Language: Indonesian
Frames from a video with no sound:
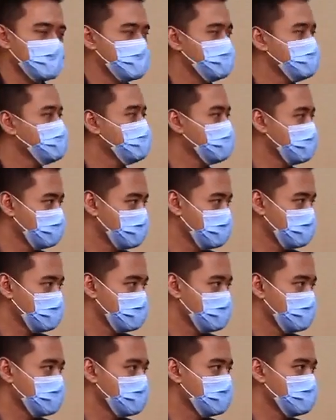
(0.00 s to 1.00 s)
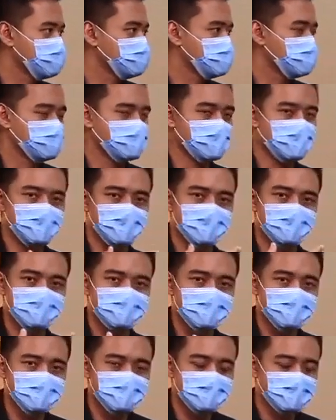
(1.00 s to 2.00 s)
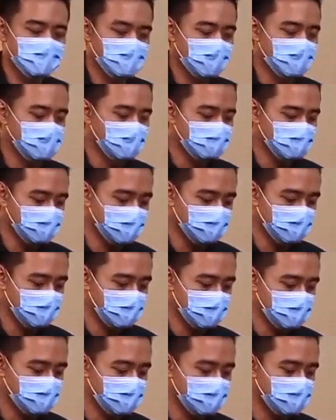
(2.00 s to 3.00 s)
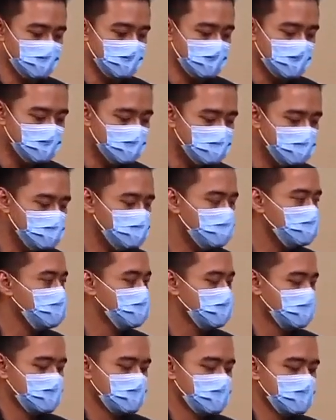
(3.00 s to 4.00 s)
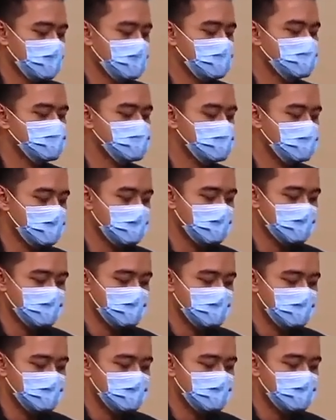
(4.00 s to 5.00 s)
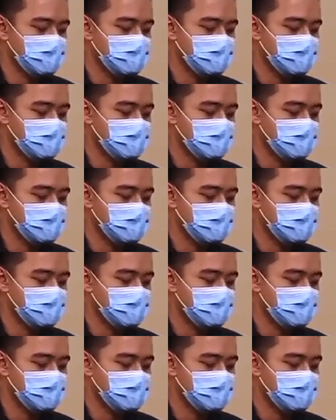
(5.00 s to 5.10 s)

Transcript: anak muda mungkin ya harus okay. mendengarkan lagu terlebih dahulu. Nah ini untuk lansia okay.